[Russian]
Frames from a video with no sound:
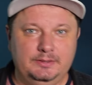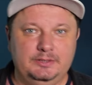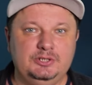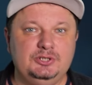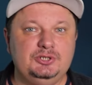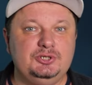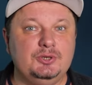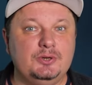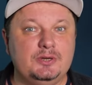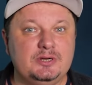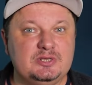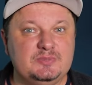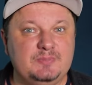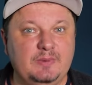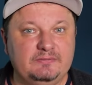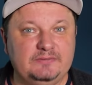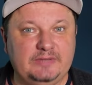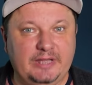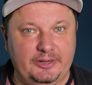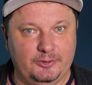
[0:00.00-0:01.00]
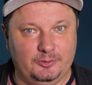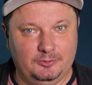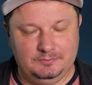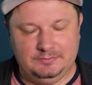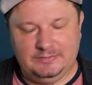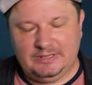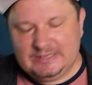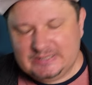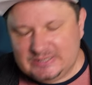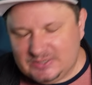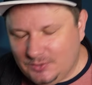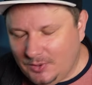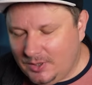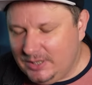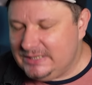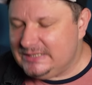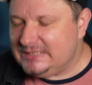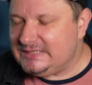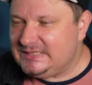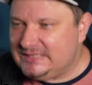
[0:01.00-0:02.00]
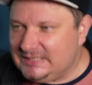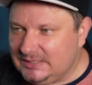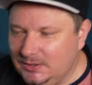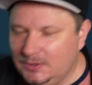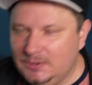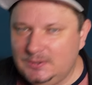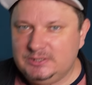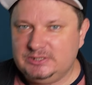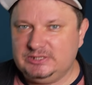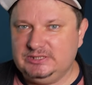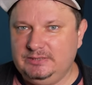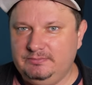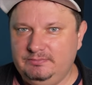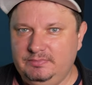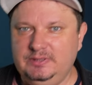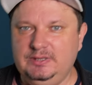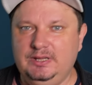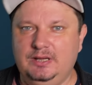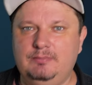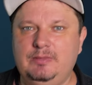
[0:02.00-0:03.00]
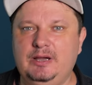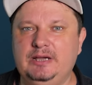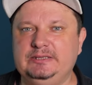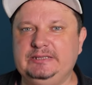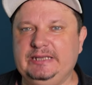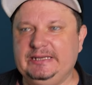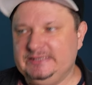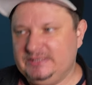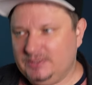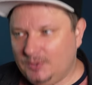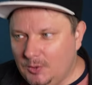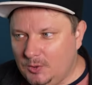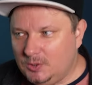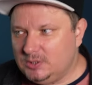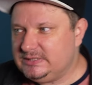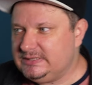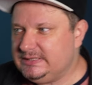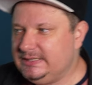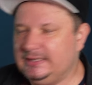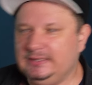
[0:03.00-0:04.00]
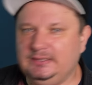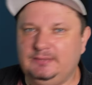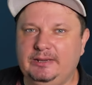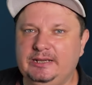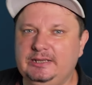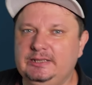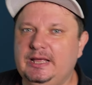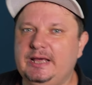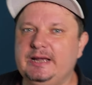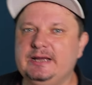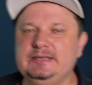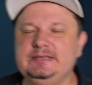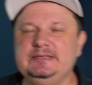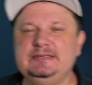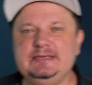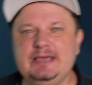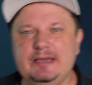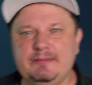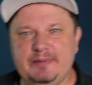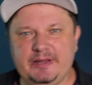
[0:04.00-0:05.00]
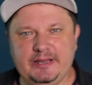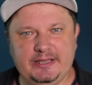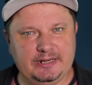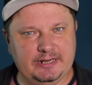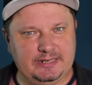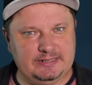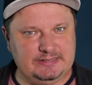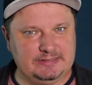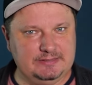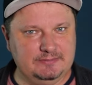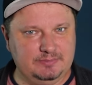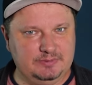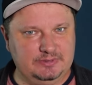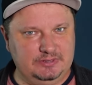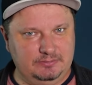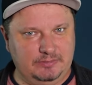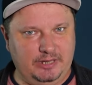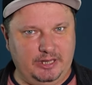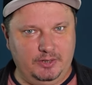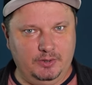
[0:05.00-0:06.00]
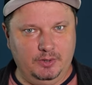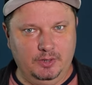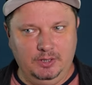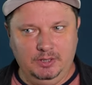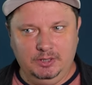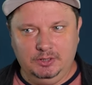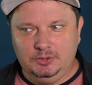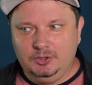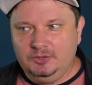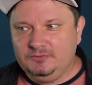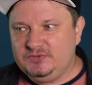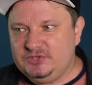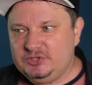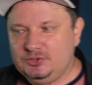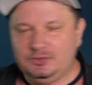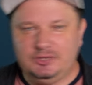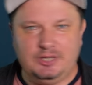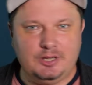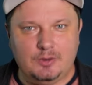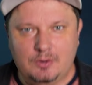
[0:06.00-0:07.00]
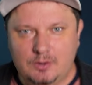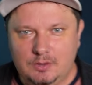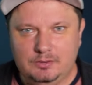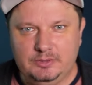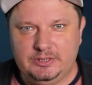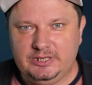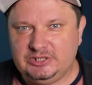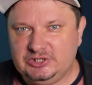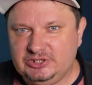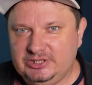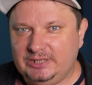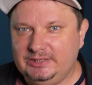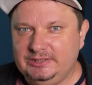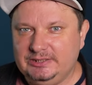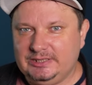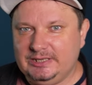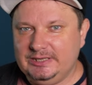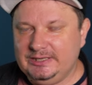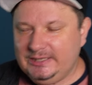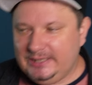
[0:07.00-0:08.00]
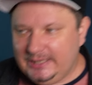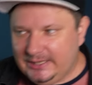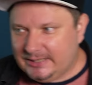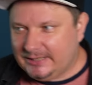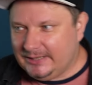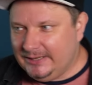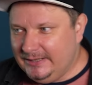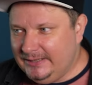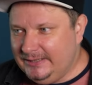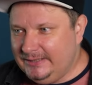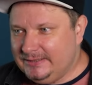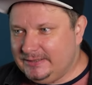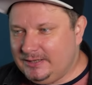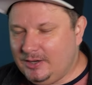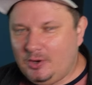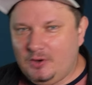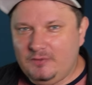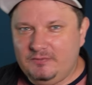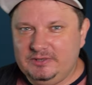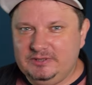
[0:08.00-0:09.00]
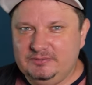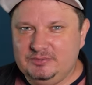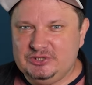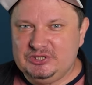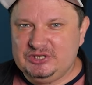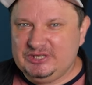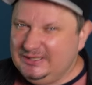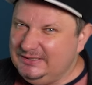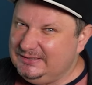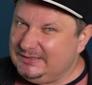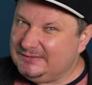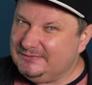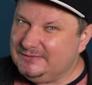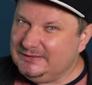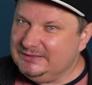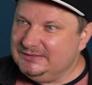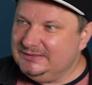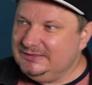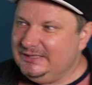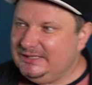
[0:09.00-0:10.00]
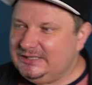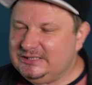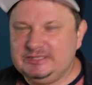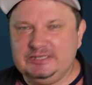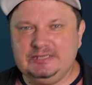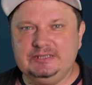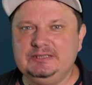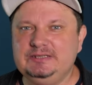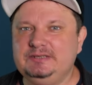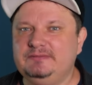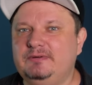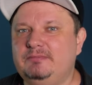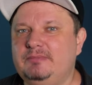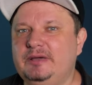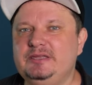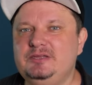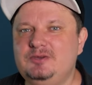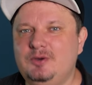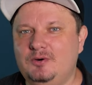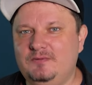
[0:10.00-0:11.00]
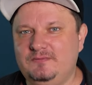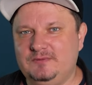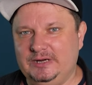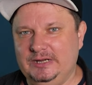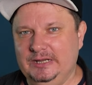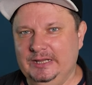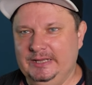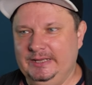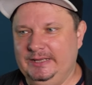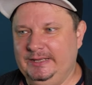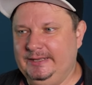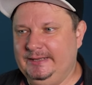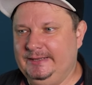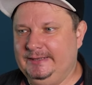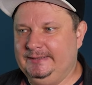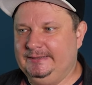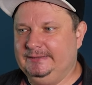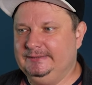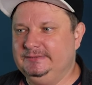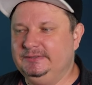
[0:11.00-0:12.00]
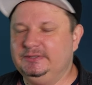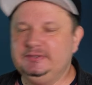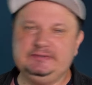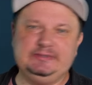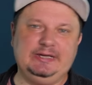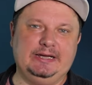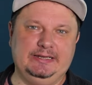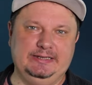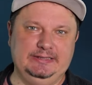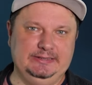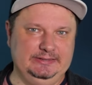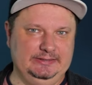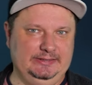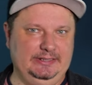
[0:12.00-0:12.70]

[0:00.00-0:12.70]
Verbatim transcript: Еще раз повторю, насколько сложно было обогнать Оскара на Макларене, я прекрасно понимаю. Но всю дорогу я ждал от Леклера какого-нибудь хитрого, неожиданного маневра, но так и не